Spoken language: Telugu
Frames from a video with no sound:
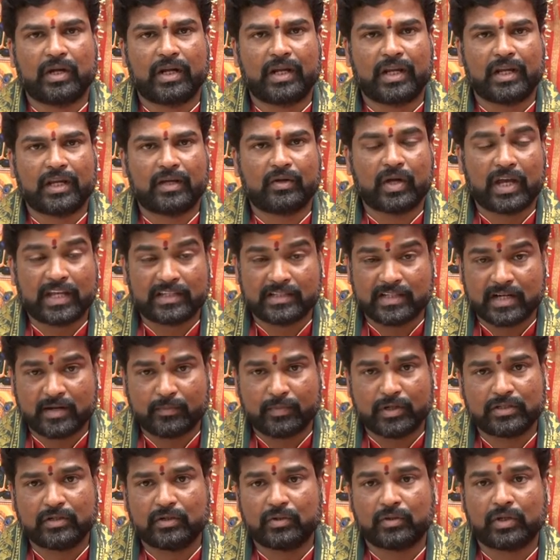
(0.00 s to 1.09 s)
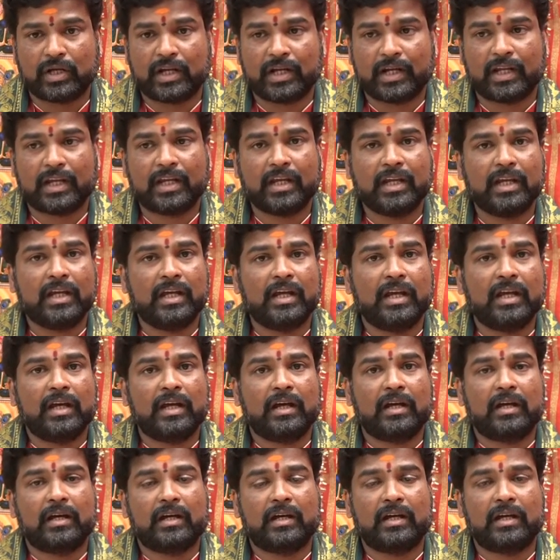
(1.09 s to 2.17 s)
కానీ ఇటు హైదరాబాద్లో కానీ
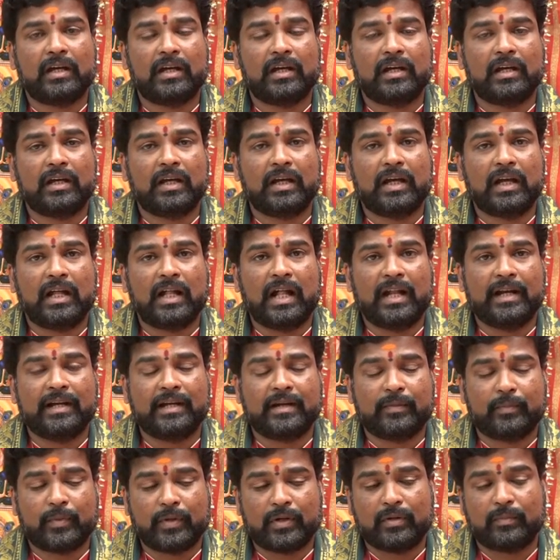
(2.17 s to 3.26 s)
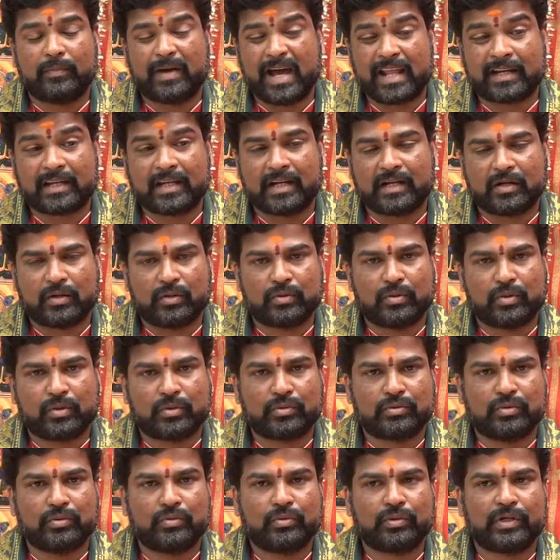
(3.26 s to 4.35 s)
అరటి పండ్లు మార్కెట్లో
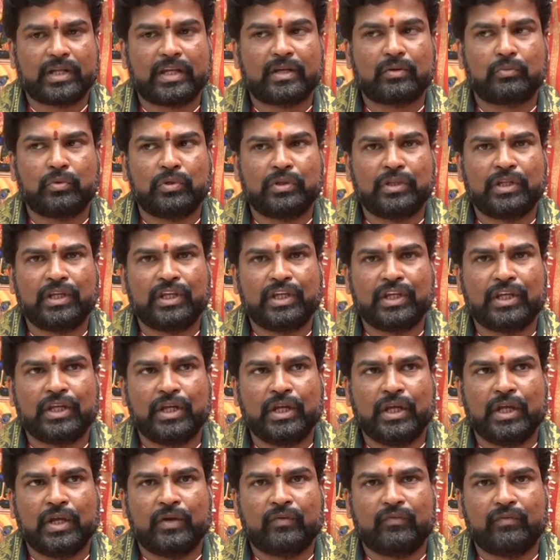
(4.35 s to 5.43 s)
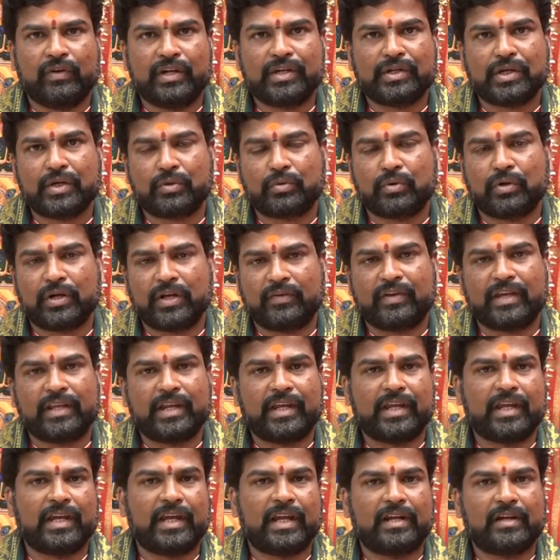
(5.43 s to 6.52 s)
దొరుకుతూ ఉంటాయి కొన్ని విడిగా కూడా
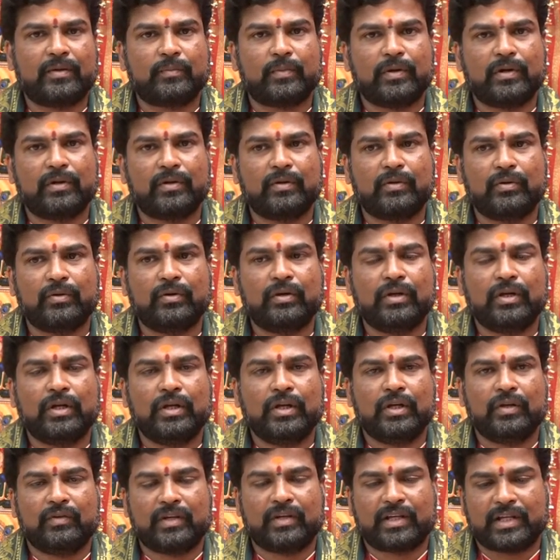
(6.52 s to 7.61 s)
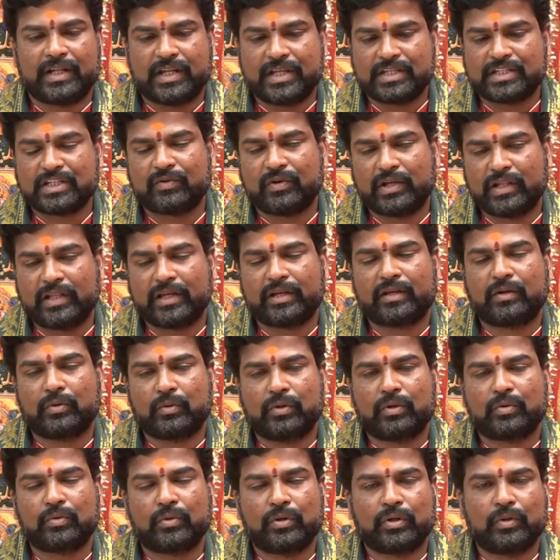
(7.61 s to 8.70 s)
వేరే అరటి పండ్లు విక్రయించే వాళ్ళ దగ్గర
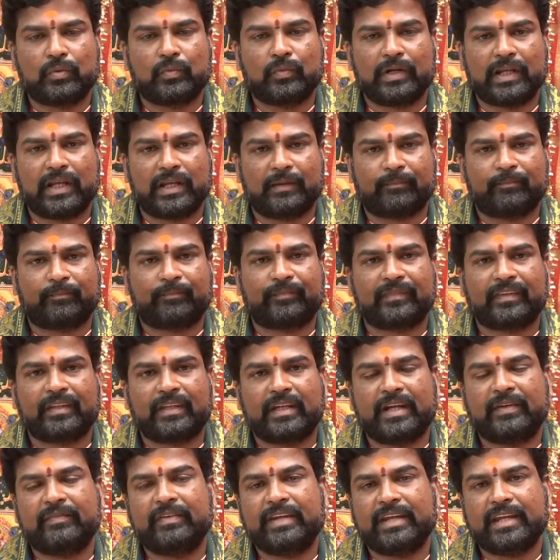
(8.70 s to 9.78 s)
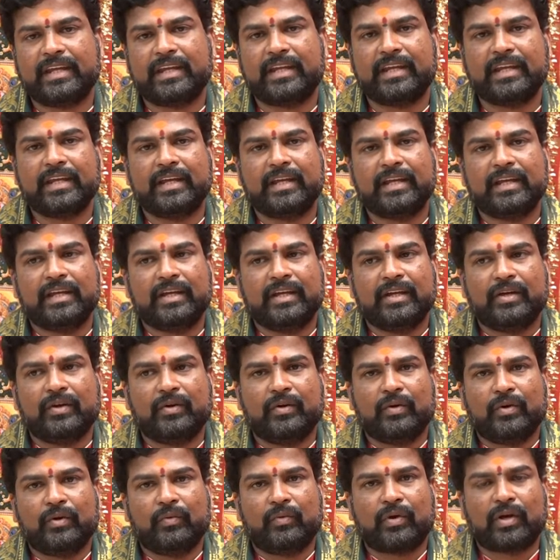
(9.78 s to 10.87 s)
కూడా కొన్ని ఉంటాయి అవి
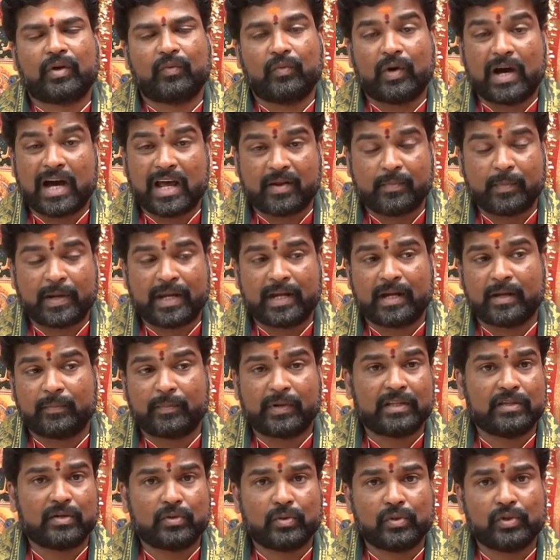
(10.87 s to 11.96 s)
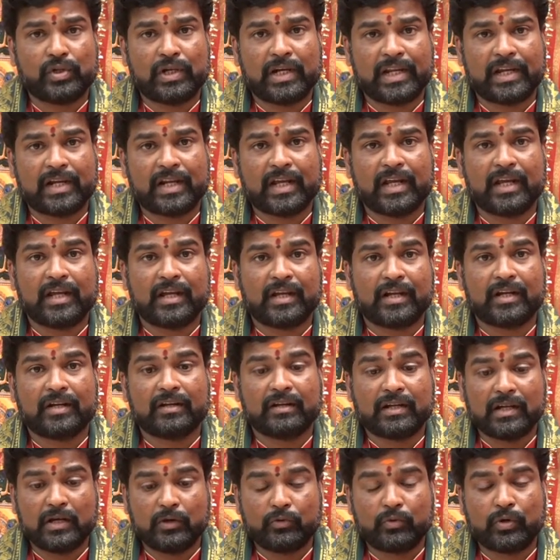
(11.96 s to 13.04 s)
ఒక వారమైనా పది రోజులైనా
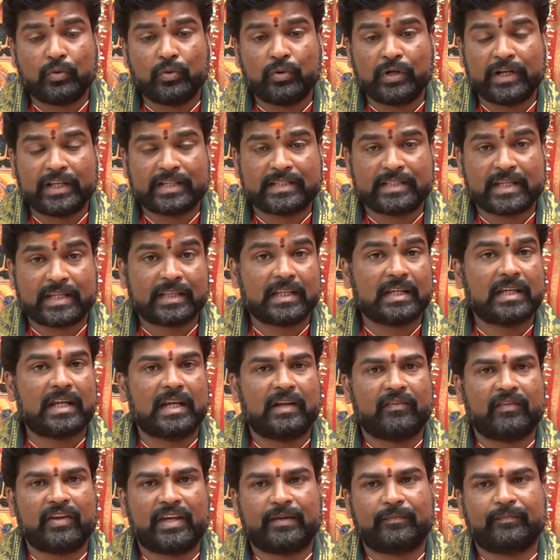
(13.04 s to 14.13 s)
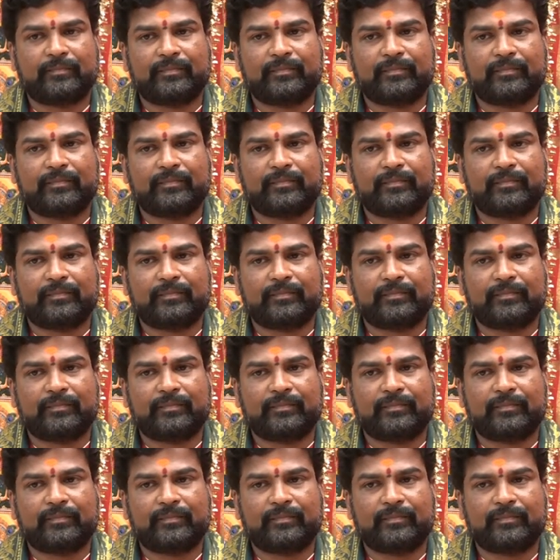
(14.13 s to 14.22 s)
నిలువ ఉండే శక్తి గలవి